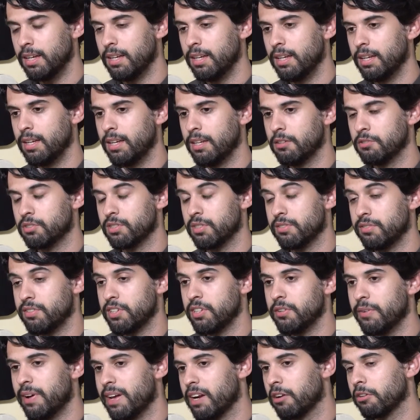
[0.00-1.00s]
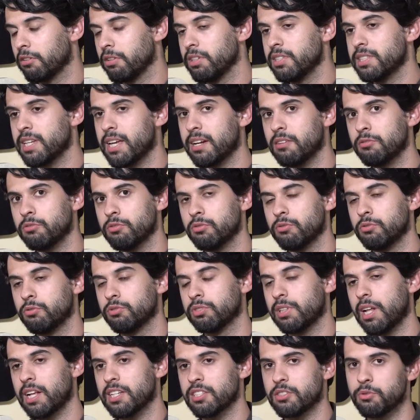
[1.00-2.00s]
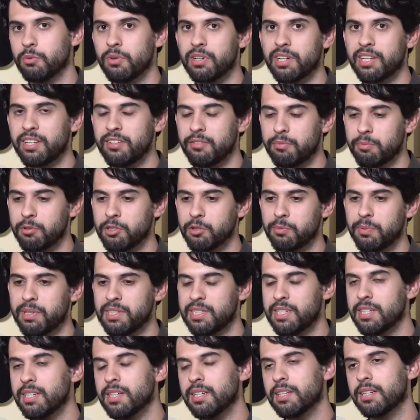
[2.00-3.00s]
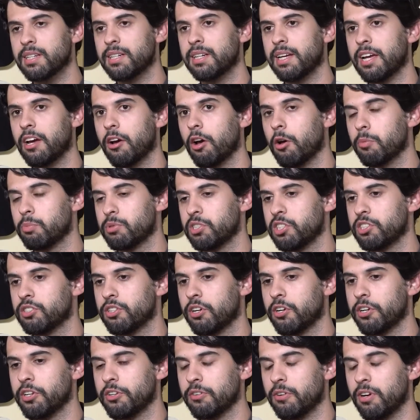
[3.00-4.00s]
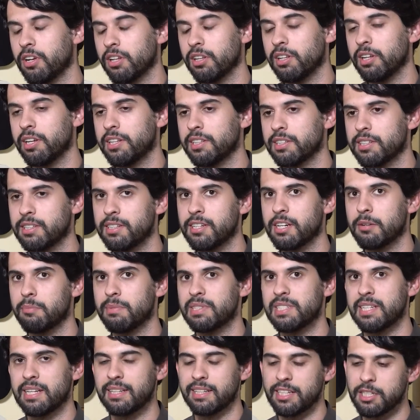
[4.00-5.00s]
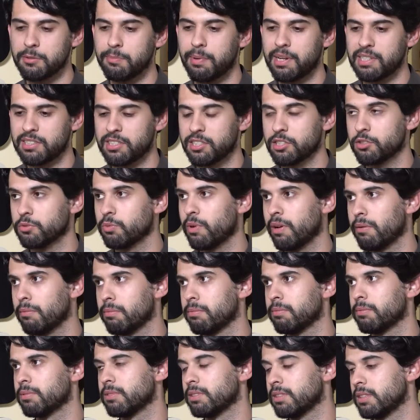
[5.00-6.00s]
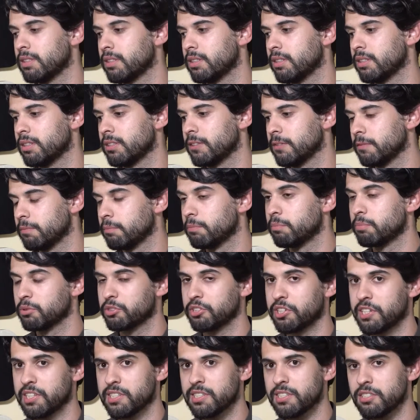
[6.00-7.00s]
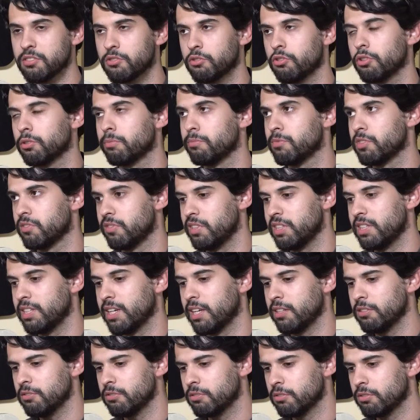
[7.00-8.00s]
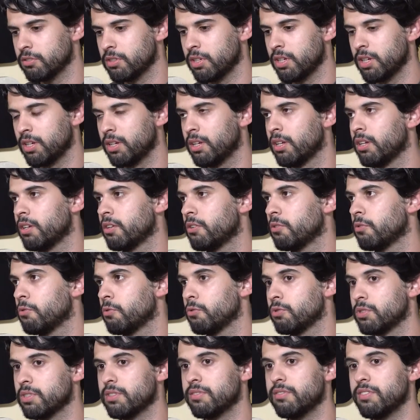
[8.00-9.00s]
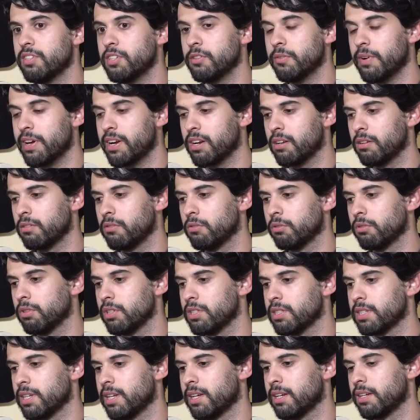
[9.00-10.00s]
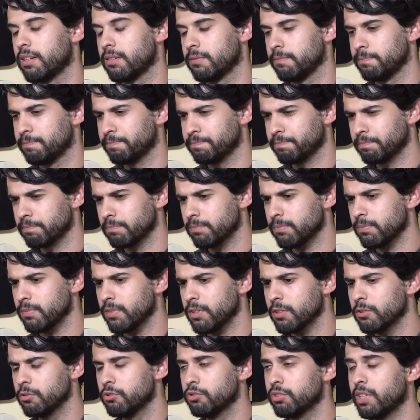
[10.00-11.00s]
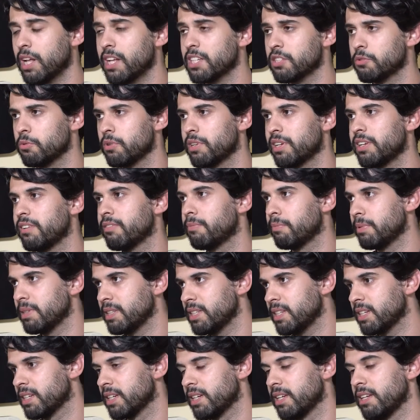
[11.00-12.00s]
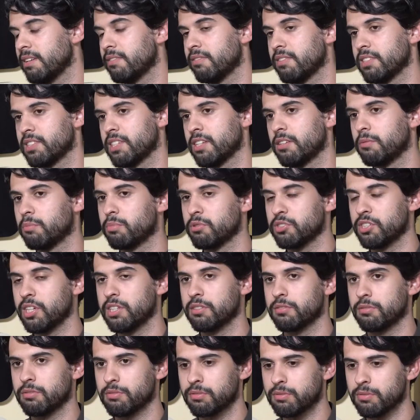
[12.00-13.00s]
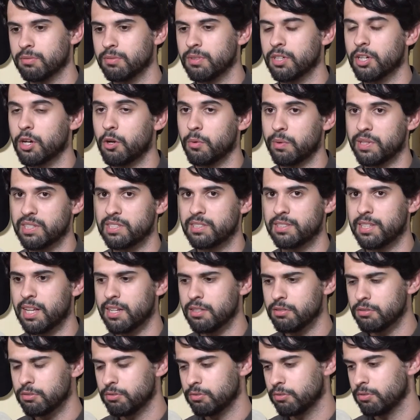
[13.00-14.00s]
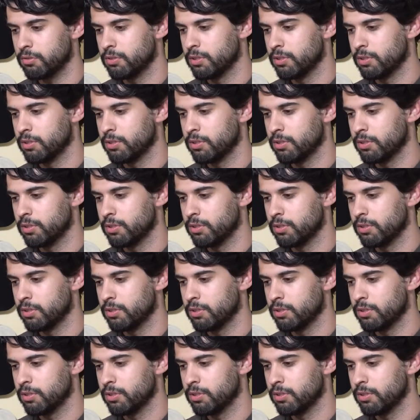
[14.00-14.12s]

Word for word: e o desafio era utilizar os dados do arquivo.pt, que é um repositório online que armazena as páginas web de portuguesas dos últimos 20 anos. O desafio era utilizar os dados do arquivo.pt e fazer um projeto com esses dados.